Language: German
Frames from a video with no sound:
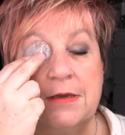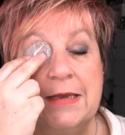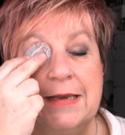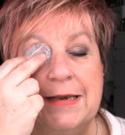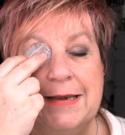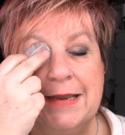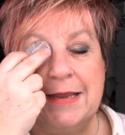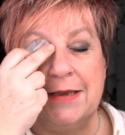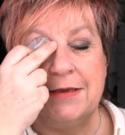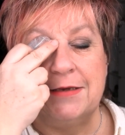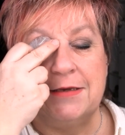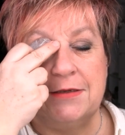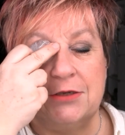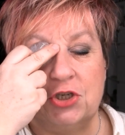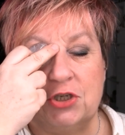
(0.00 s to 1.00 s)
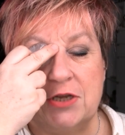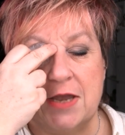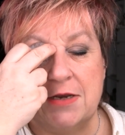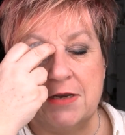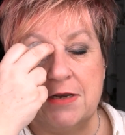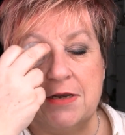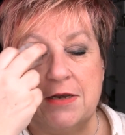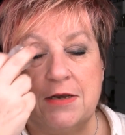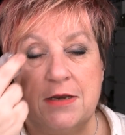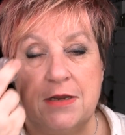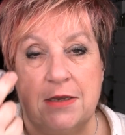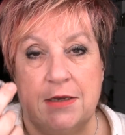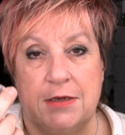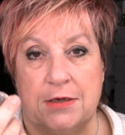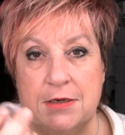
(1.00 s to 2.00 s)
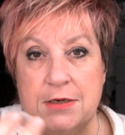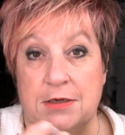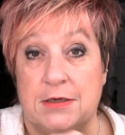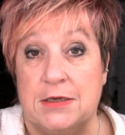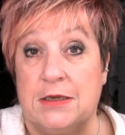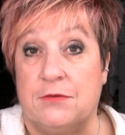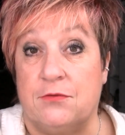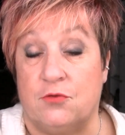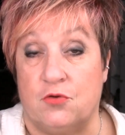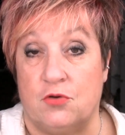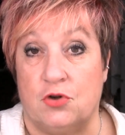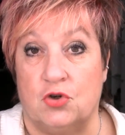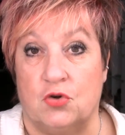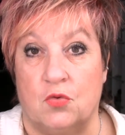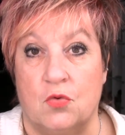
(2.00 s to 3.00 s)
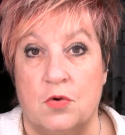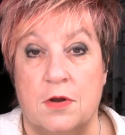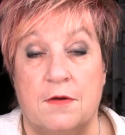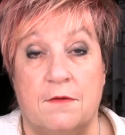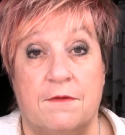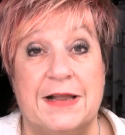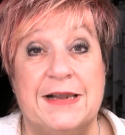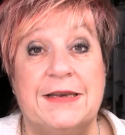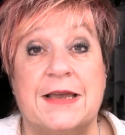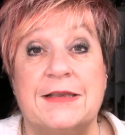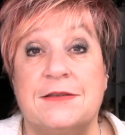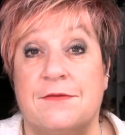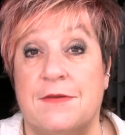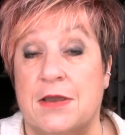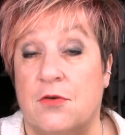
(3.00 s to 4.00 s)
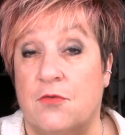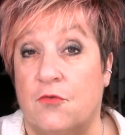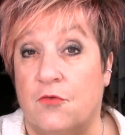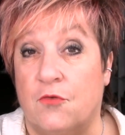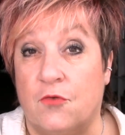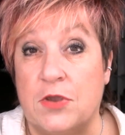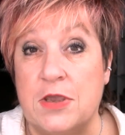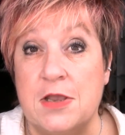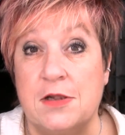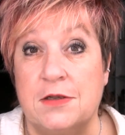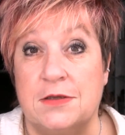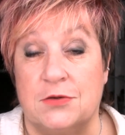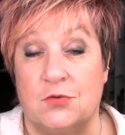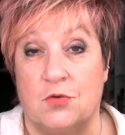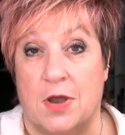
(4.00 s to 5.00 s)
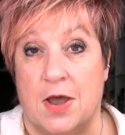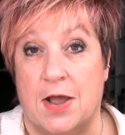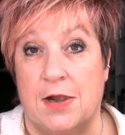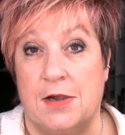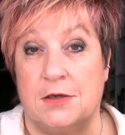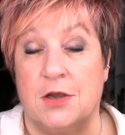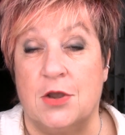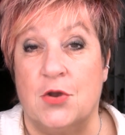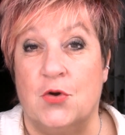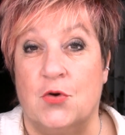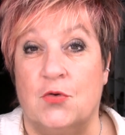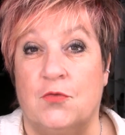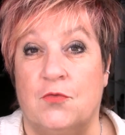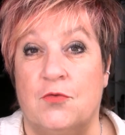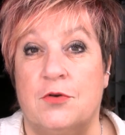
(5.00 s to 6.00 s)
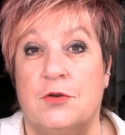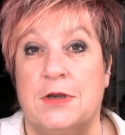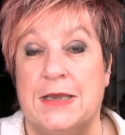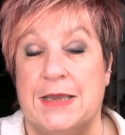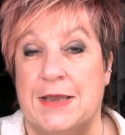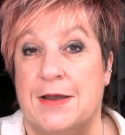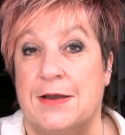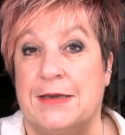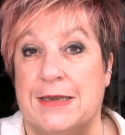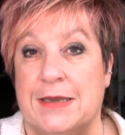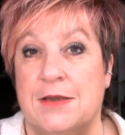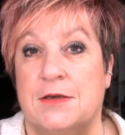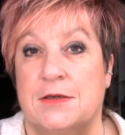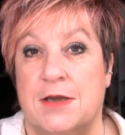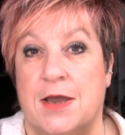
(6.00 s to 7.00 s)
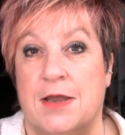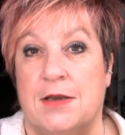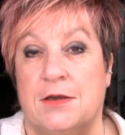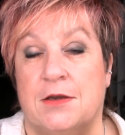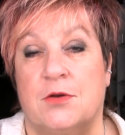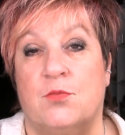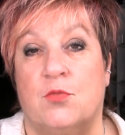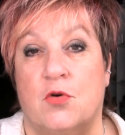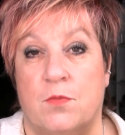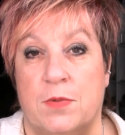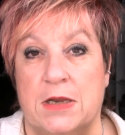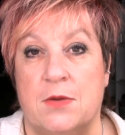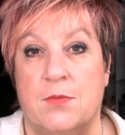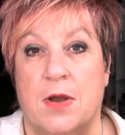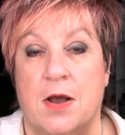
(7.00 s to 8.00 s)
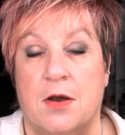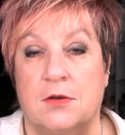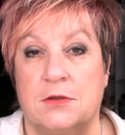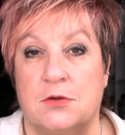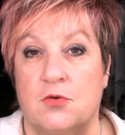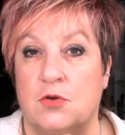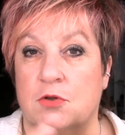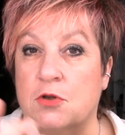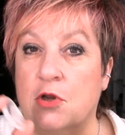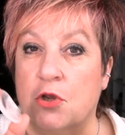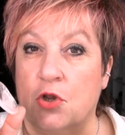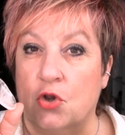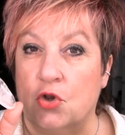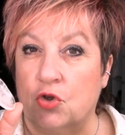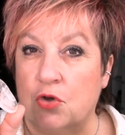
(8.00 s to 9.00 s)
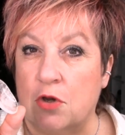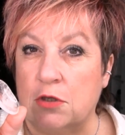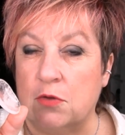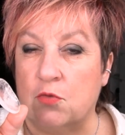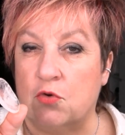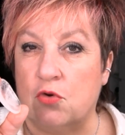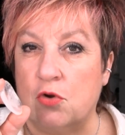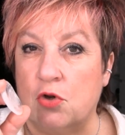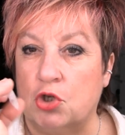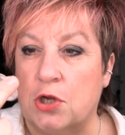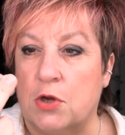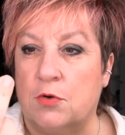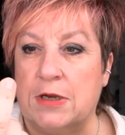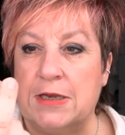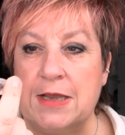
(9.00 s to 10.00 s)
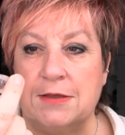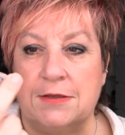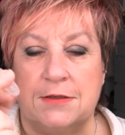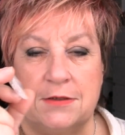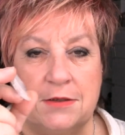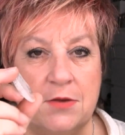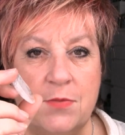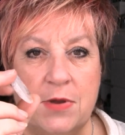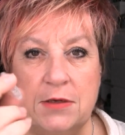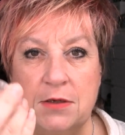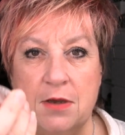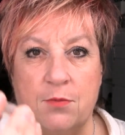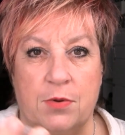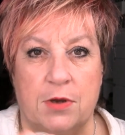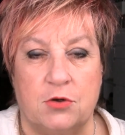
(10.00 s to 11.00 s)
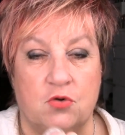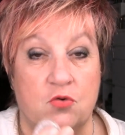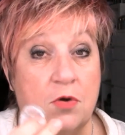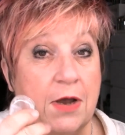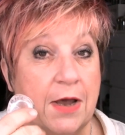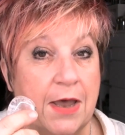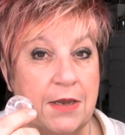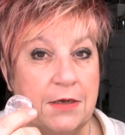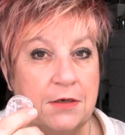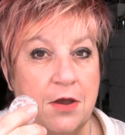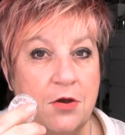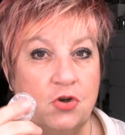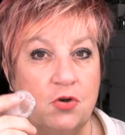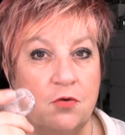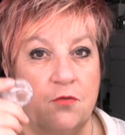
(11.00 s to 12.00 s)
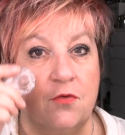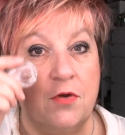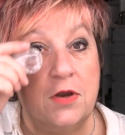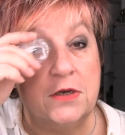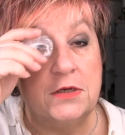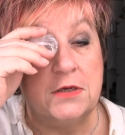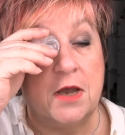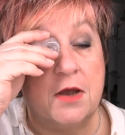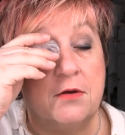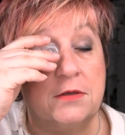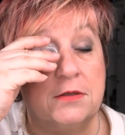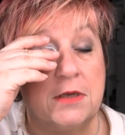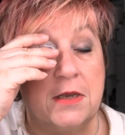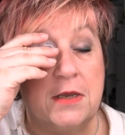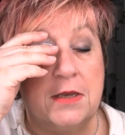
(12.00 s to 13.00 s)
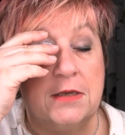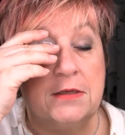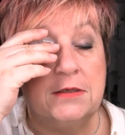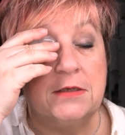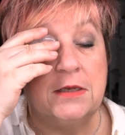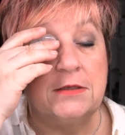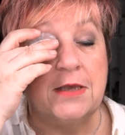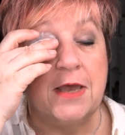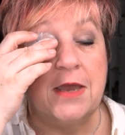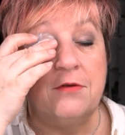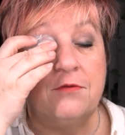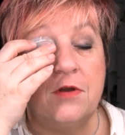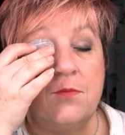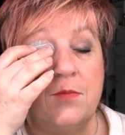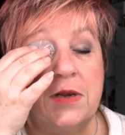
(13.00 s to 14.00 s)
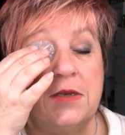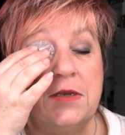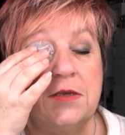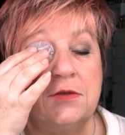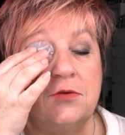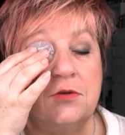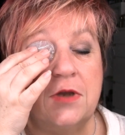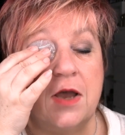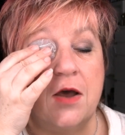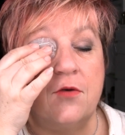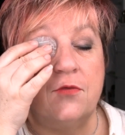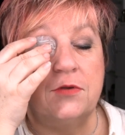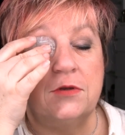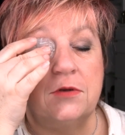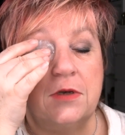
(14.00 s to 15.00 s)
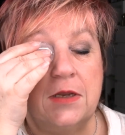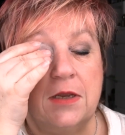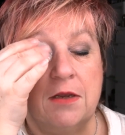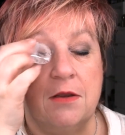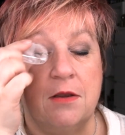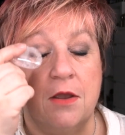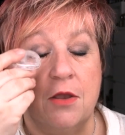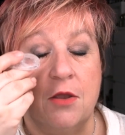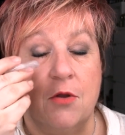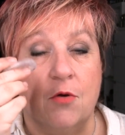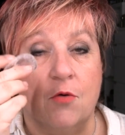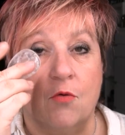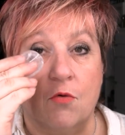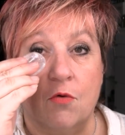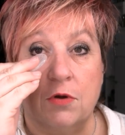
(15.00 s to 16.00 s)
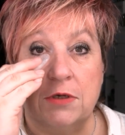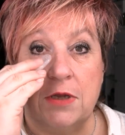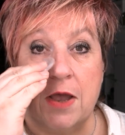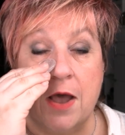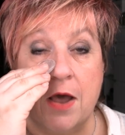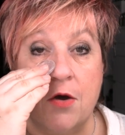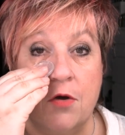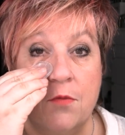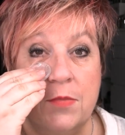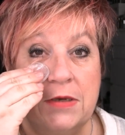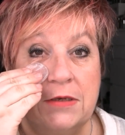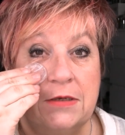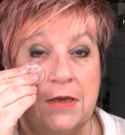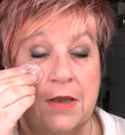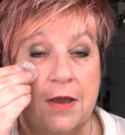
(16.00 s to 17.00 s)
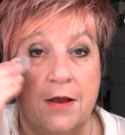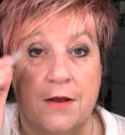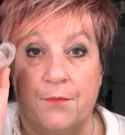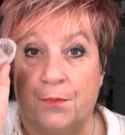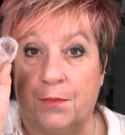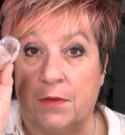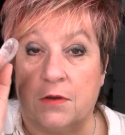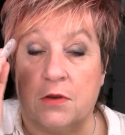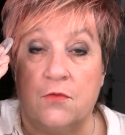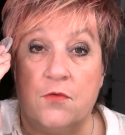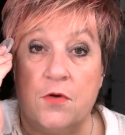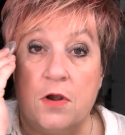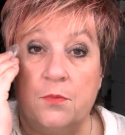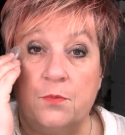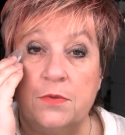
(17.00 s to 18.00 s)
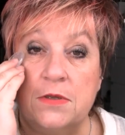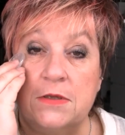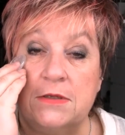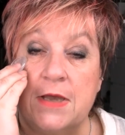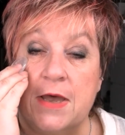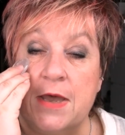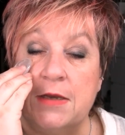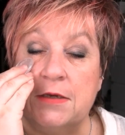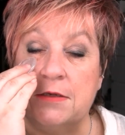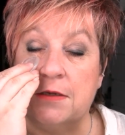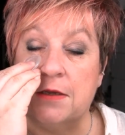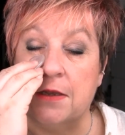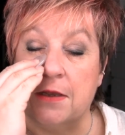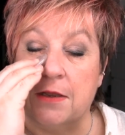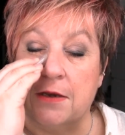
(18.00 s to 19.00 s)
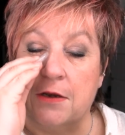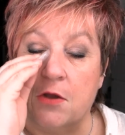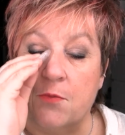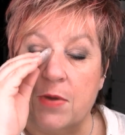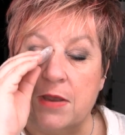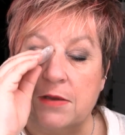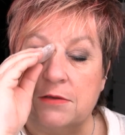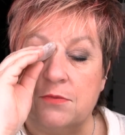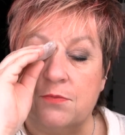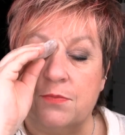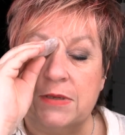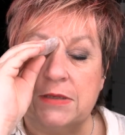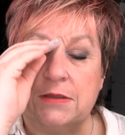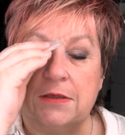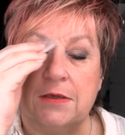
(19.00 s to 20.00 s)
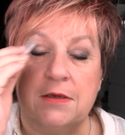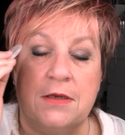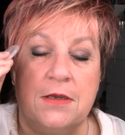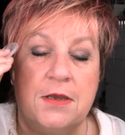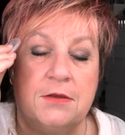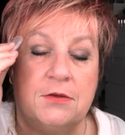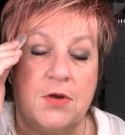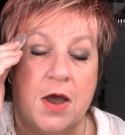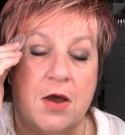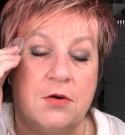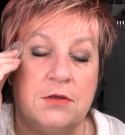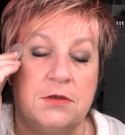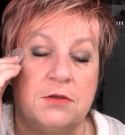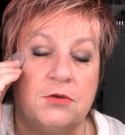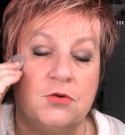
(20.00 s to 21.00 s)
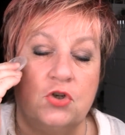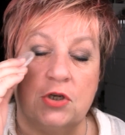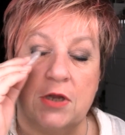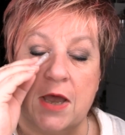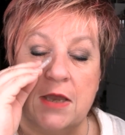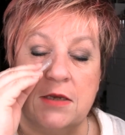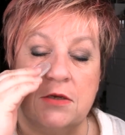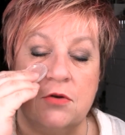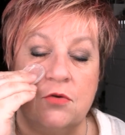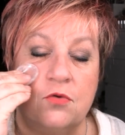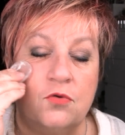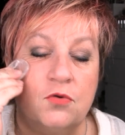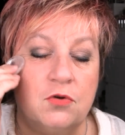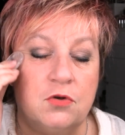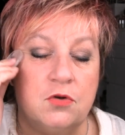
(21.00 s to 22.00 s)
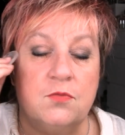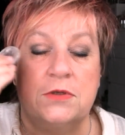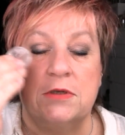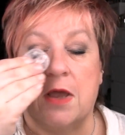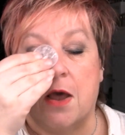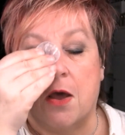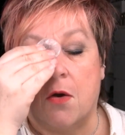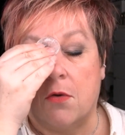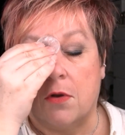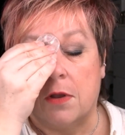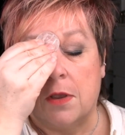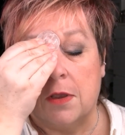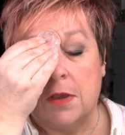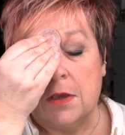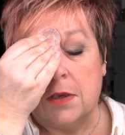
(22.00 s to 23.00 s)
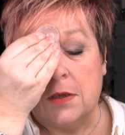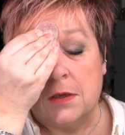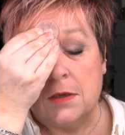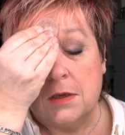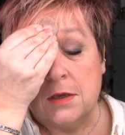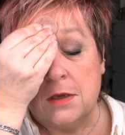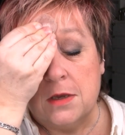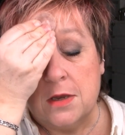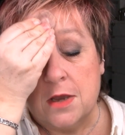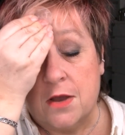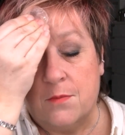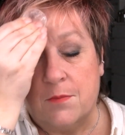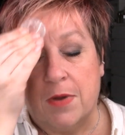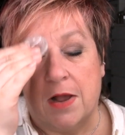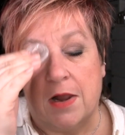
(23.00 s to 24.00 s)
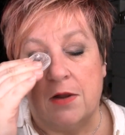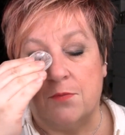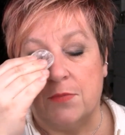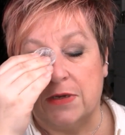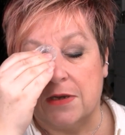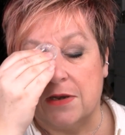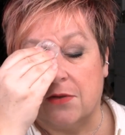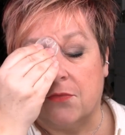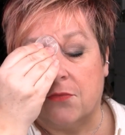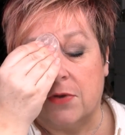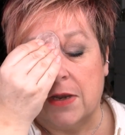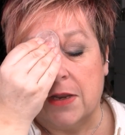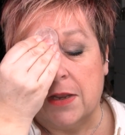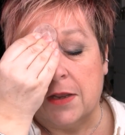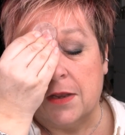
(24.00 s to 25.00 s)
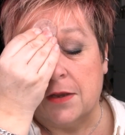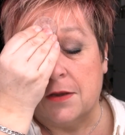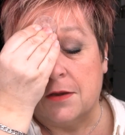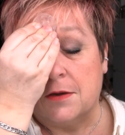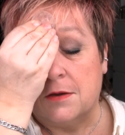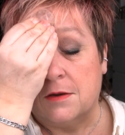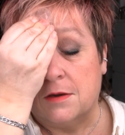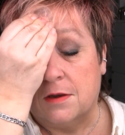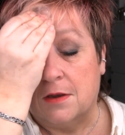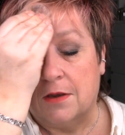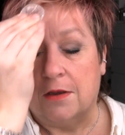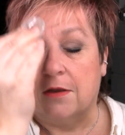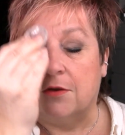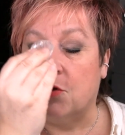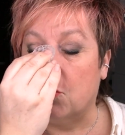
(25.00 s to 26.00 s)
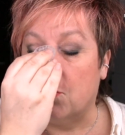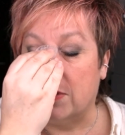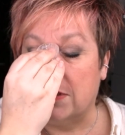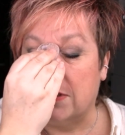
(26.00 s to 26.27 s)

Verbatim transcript: legt diese Steine nicht in die Tiefkühltruhe, weil das wäre viel zu kalt und würde eher gegenteilige Probleme auslösen. So aus dem Kühlschrank oder jetzt Zimmertemperatur reicht auch schon völlig aus, sich das einfach mal hier so drauf zu legen oder auch mit der gewölbten Seite nochmal so ein bisschen hier so auszustreichen, rund ums Auge, hier mal mit einer Pflege, über